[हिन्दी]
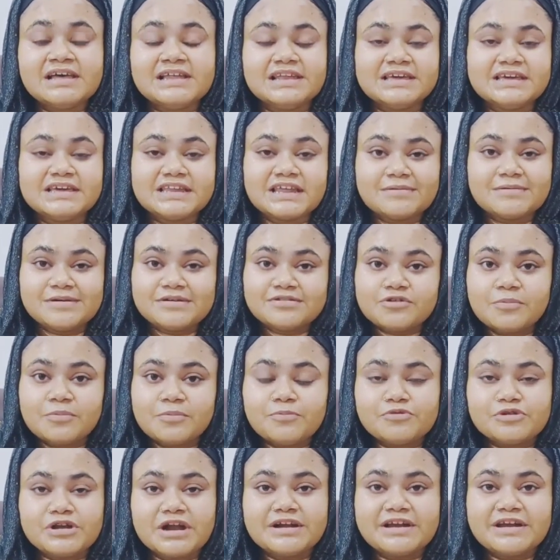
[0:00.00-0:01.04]
लेकिन हमें इसको
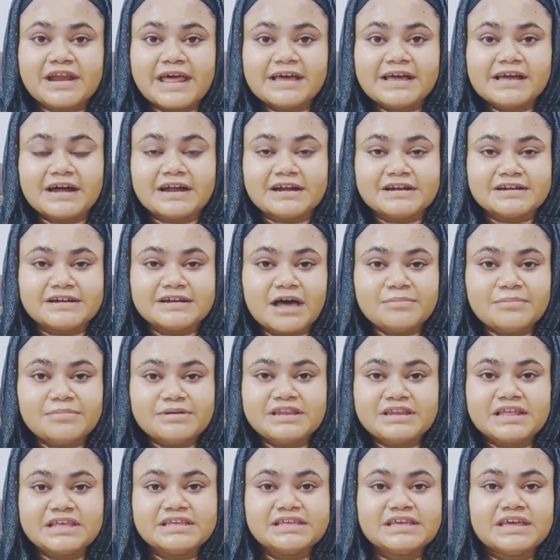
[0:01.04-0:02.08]
पूरा ड्राई करना
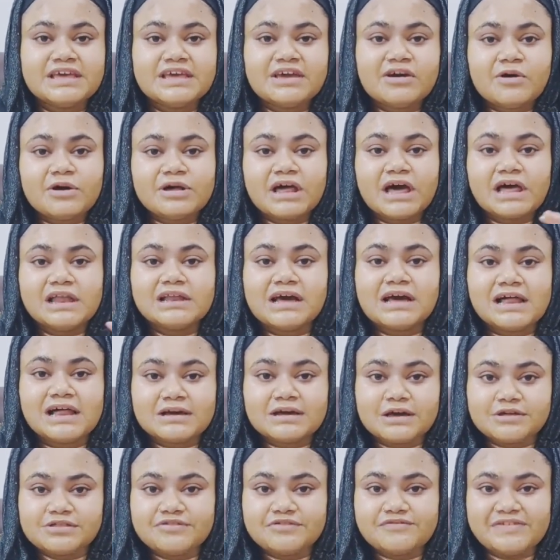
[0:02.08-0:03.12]
भी नहीं है और हल्का
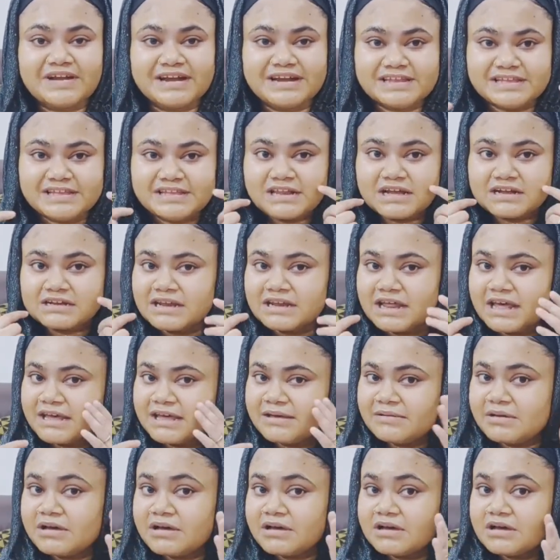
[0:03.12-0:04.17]
हल्का सा वेट ही रखना
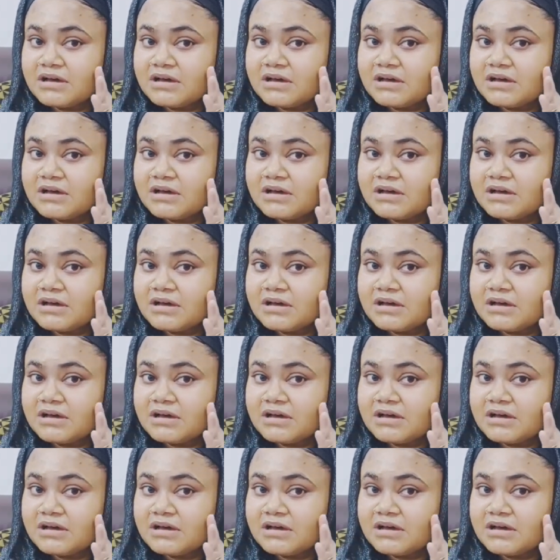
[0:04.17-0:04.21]
है